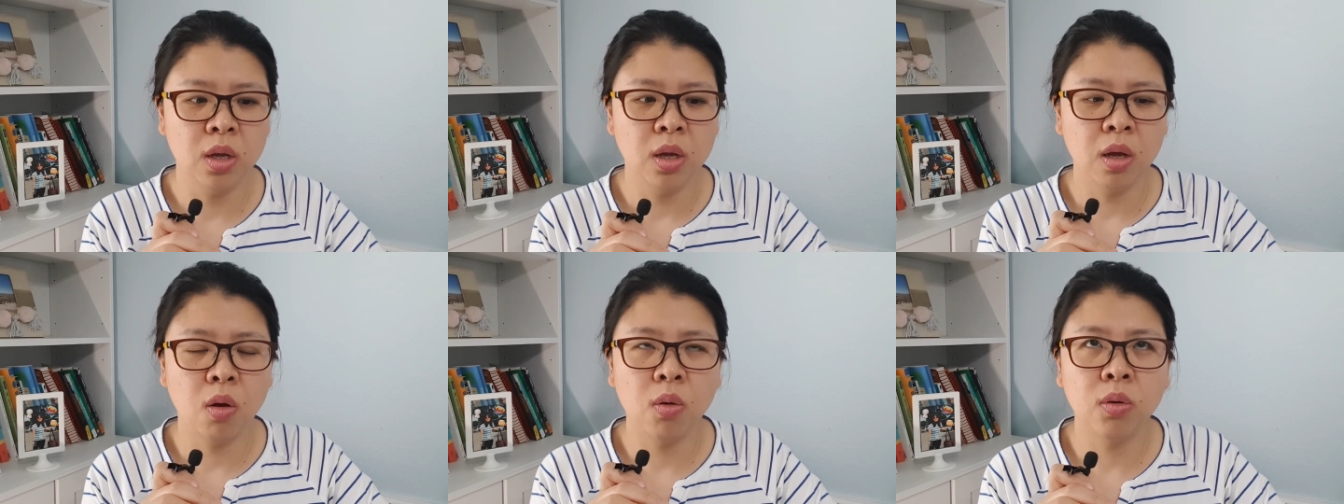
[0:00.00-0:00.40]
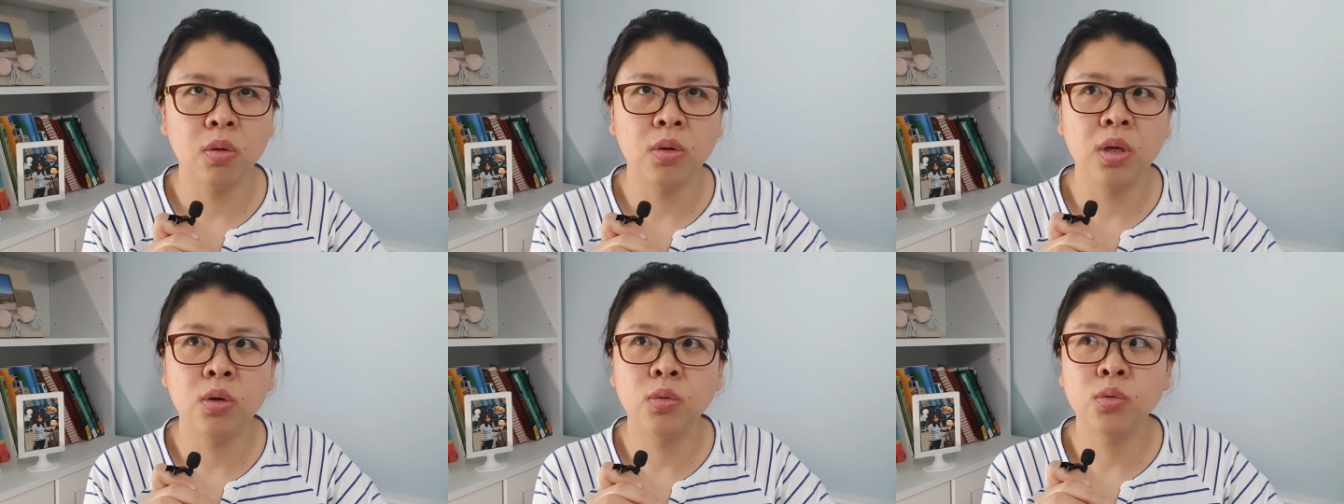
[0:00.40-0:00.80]

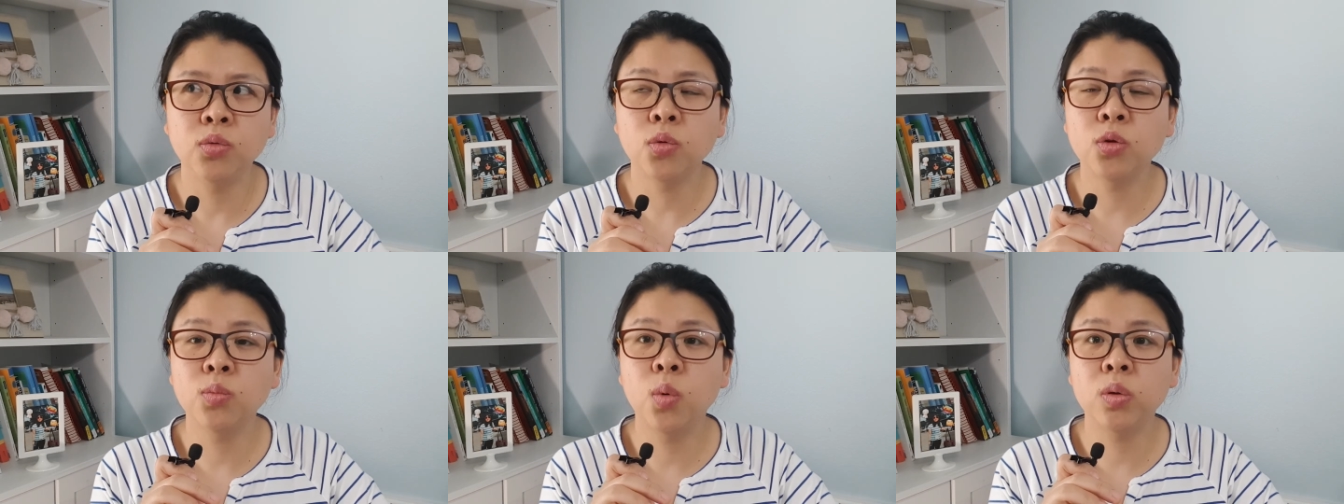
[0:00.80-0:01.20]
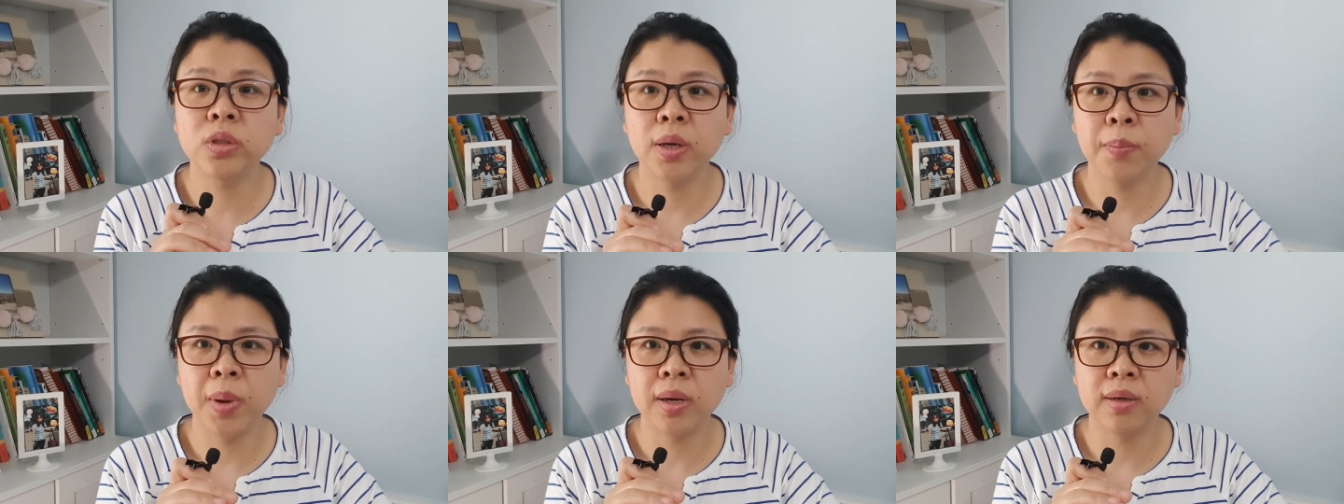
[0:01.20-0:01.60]
어 이거는 조금
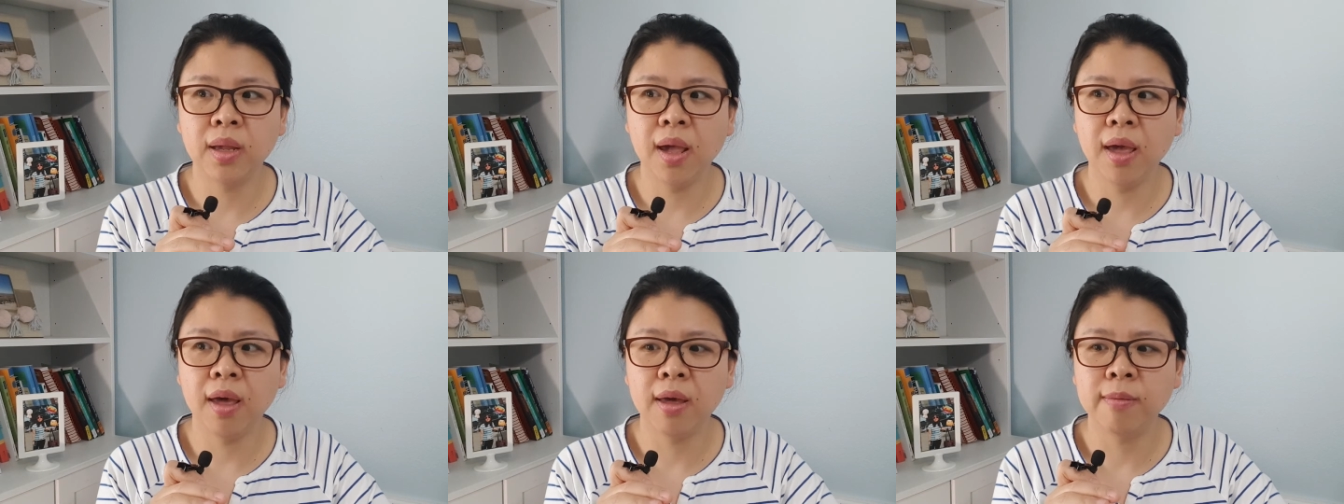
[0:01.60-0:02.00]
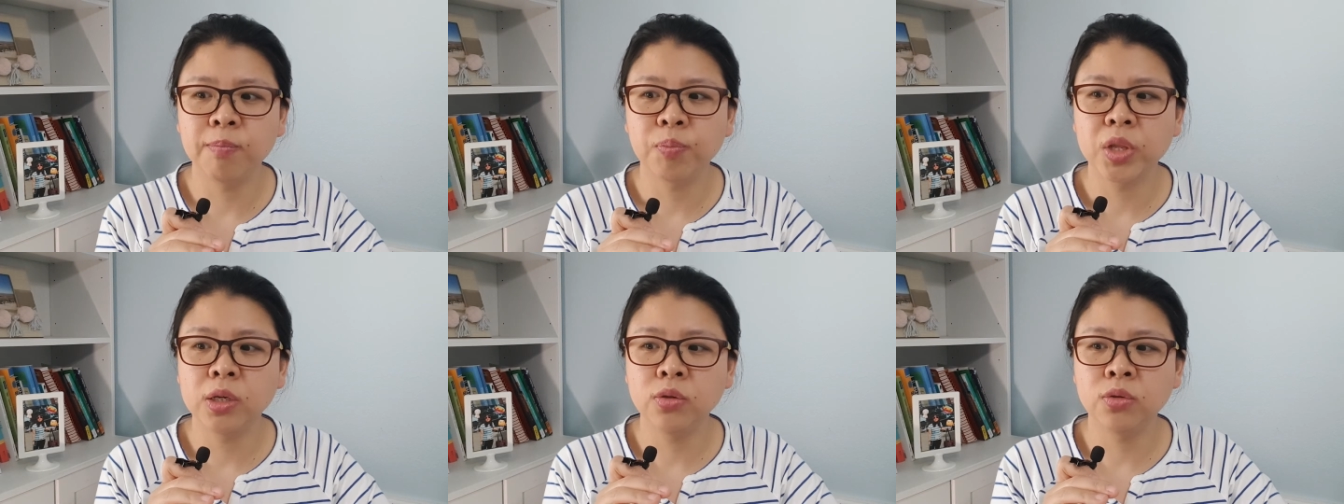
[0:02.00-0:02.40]
복잡한 게
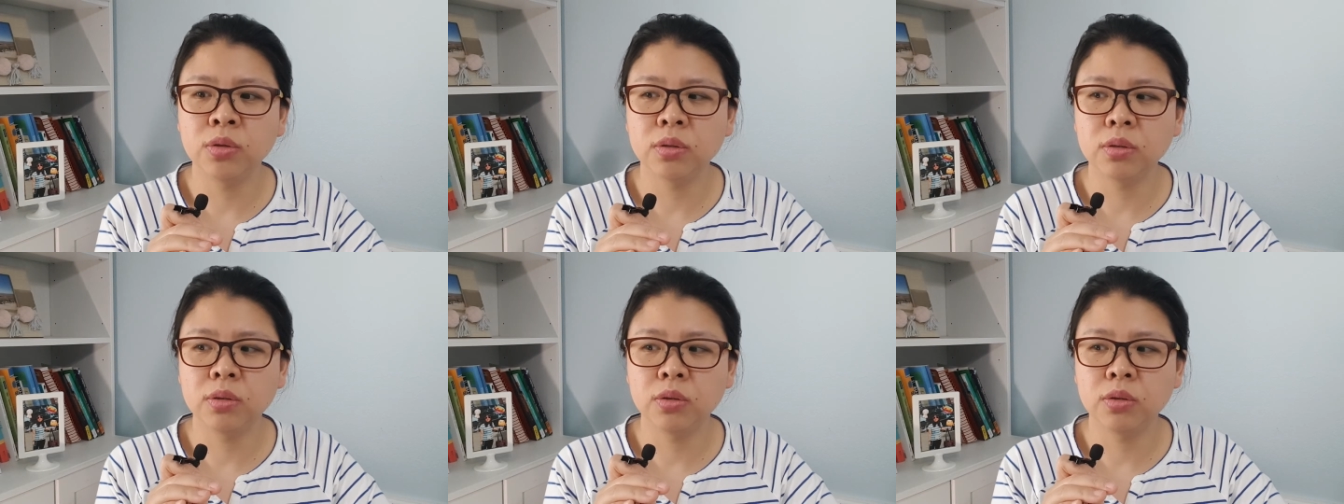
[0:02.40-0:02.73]
유,